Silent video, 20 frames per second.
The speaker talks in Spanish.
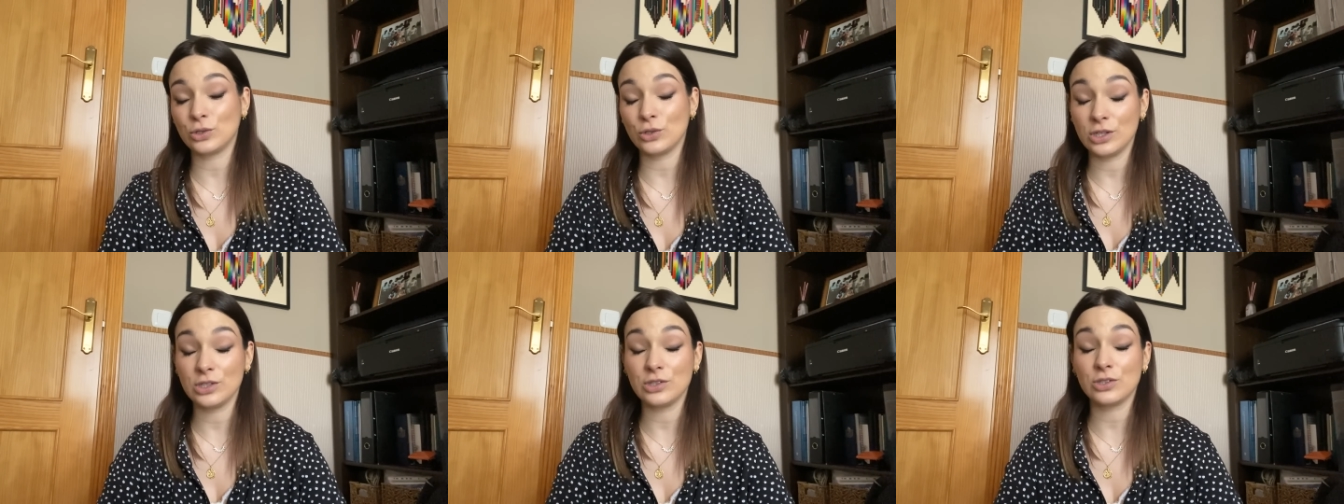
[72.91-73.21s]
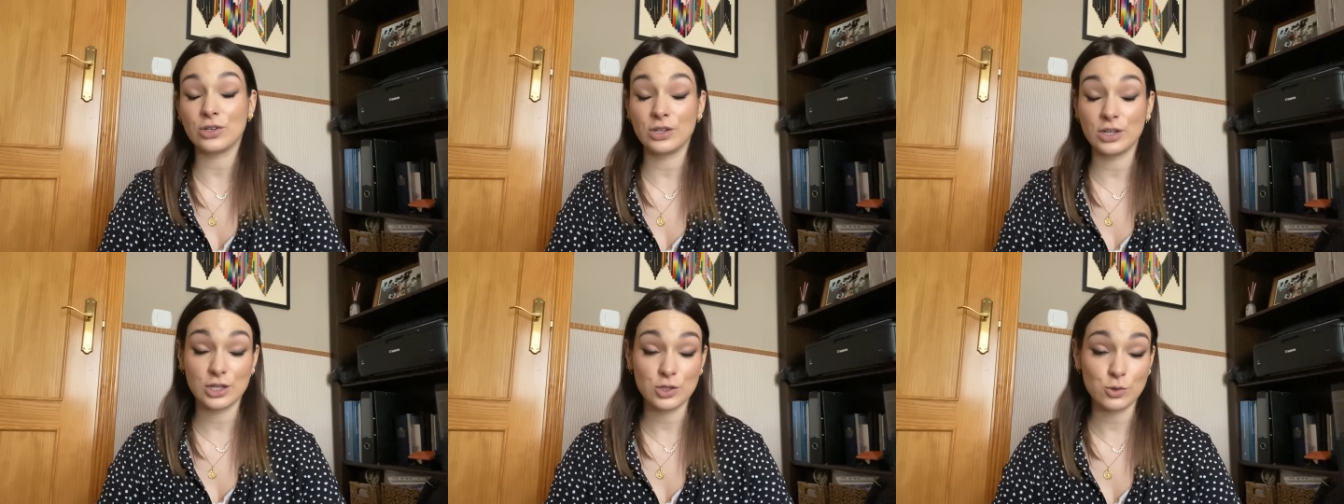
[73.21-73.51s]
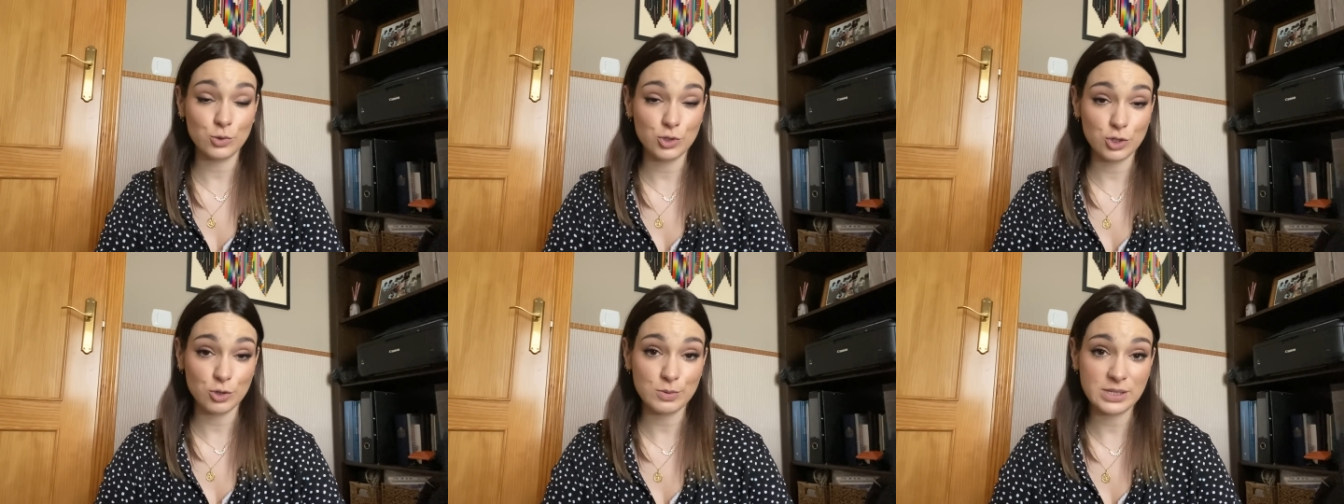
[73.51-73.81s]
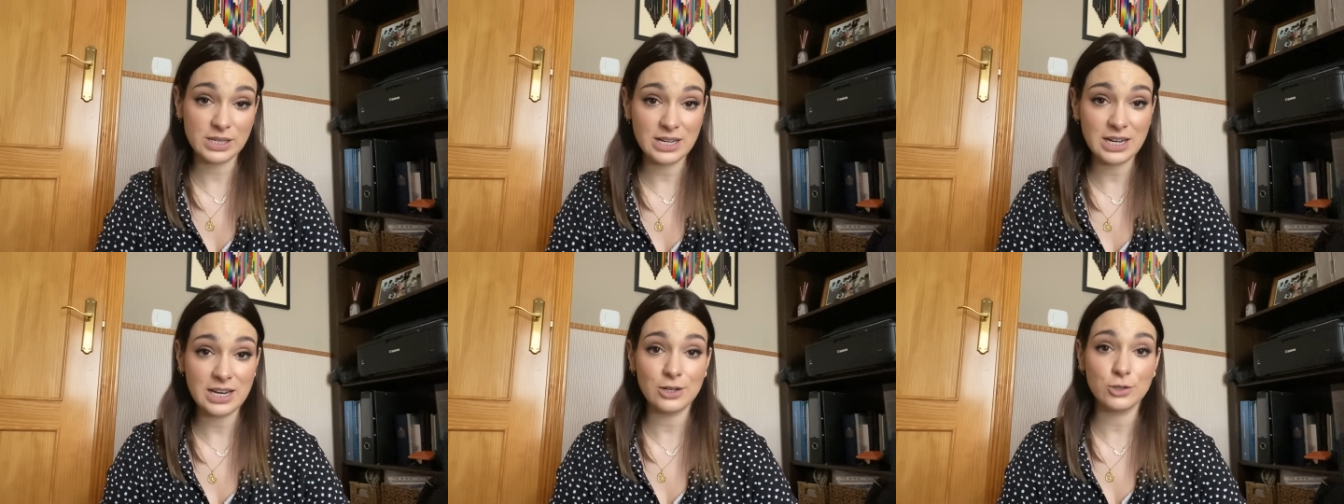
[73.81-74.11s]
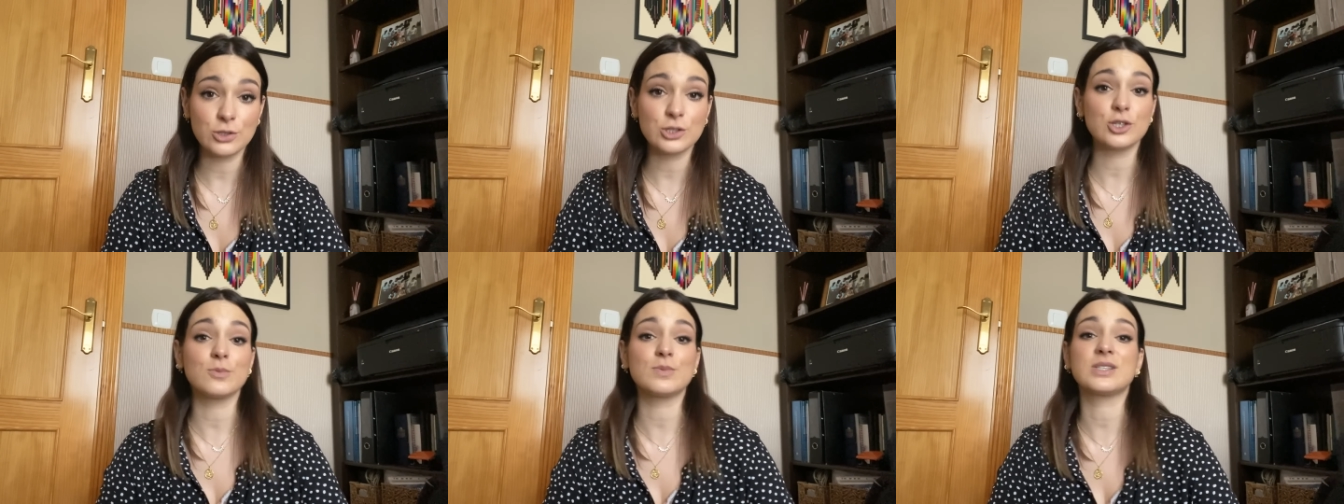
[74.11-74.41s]
dentro de que es un shopsila y
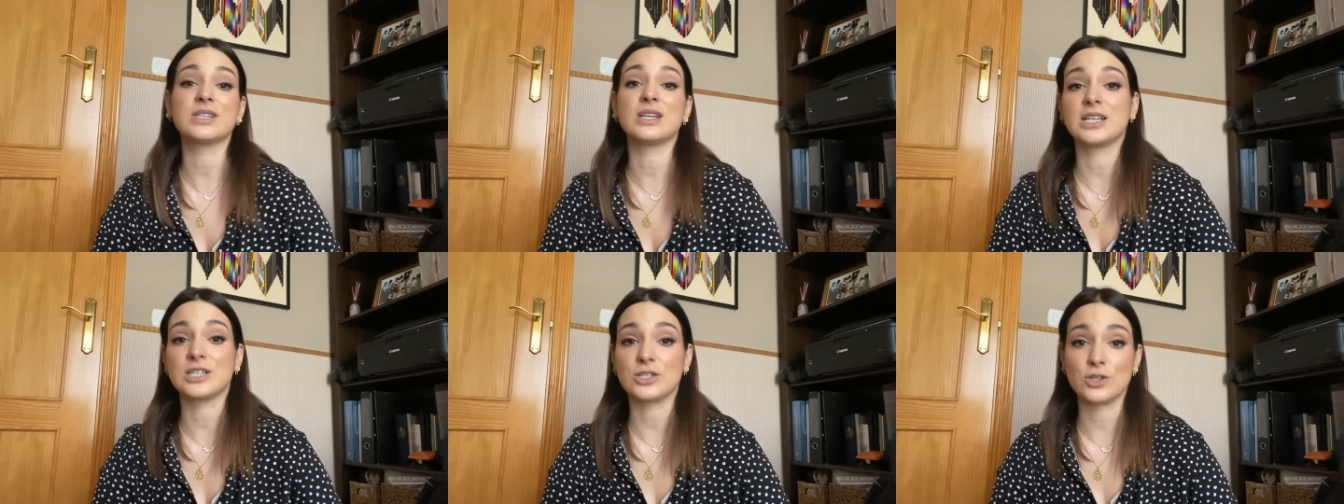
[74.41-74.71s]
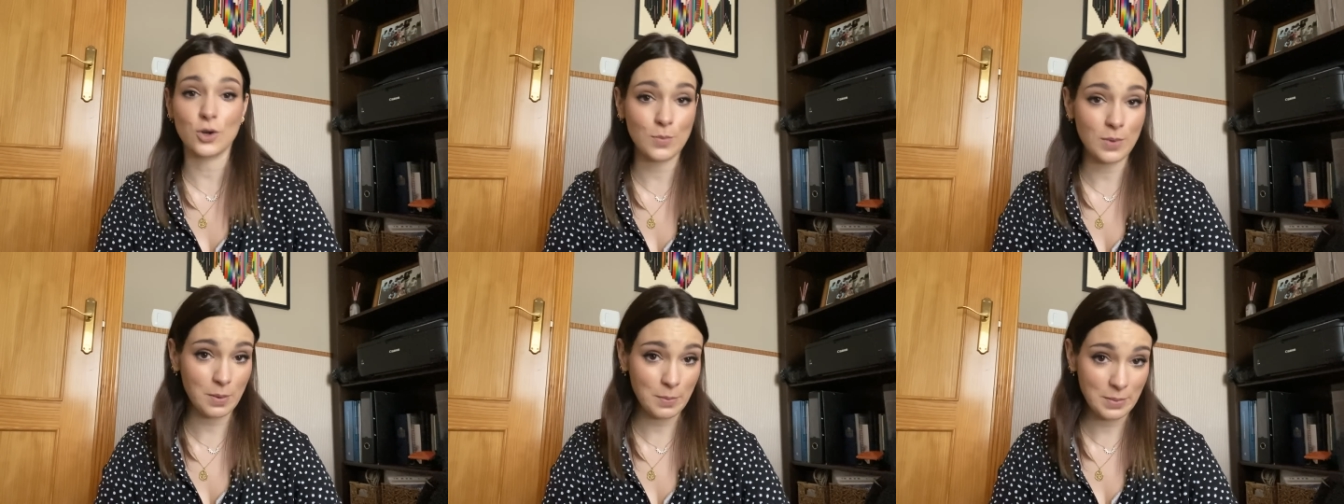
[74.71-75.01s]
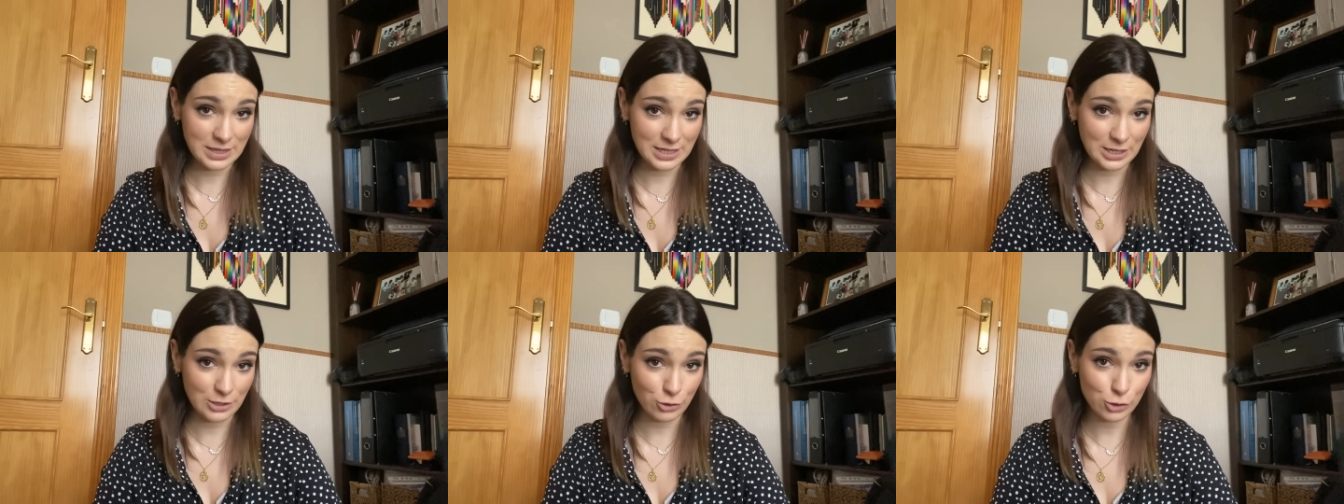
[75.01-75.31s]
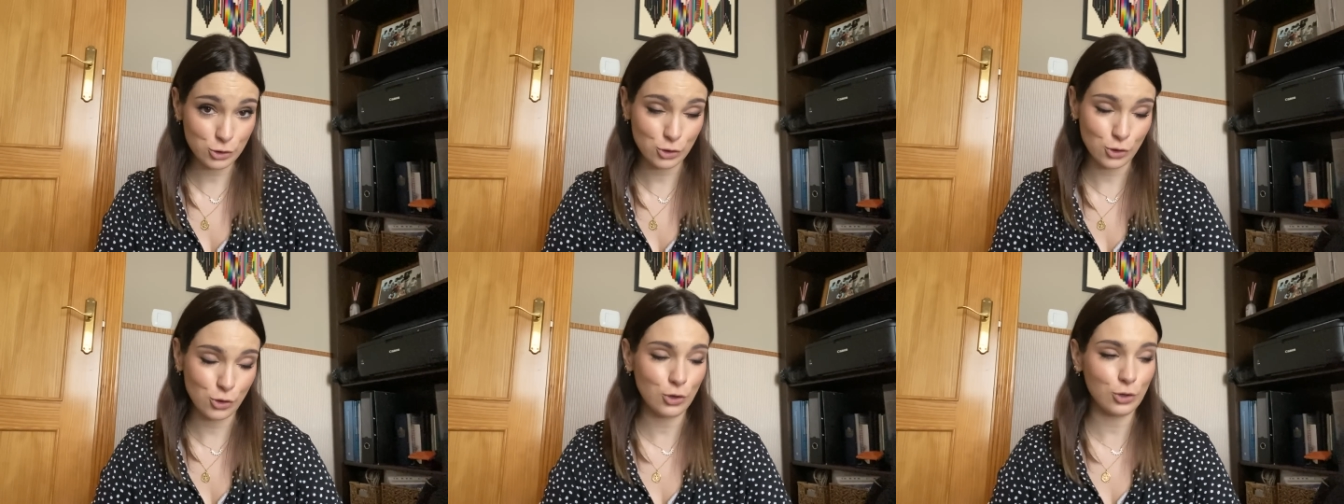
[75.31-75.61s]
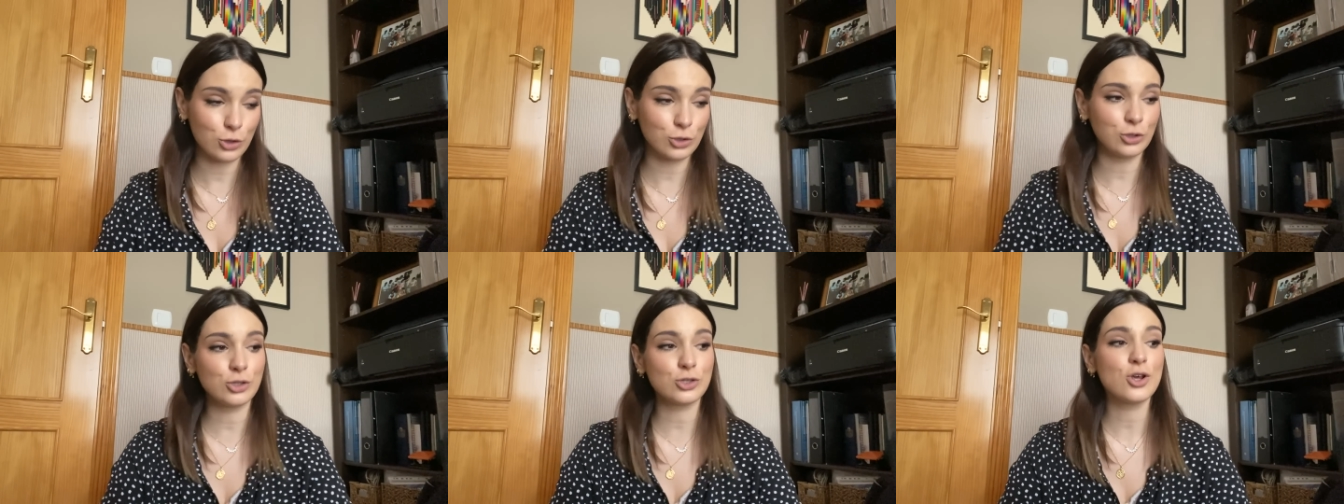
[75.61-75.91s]
los shopsilas normalmente no son
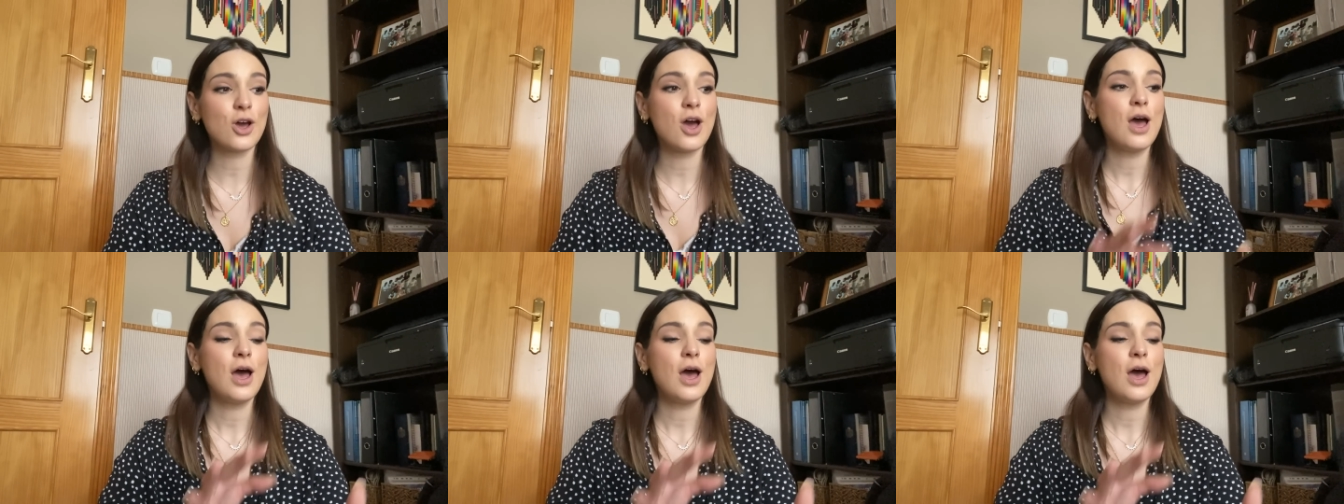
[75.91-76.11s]
cortos,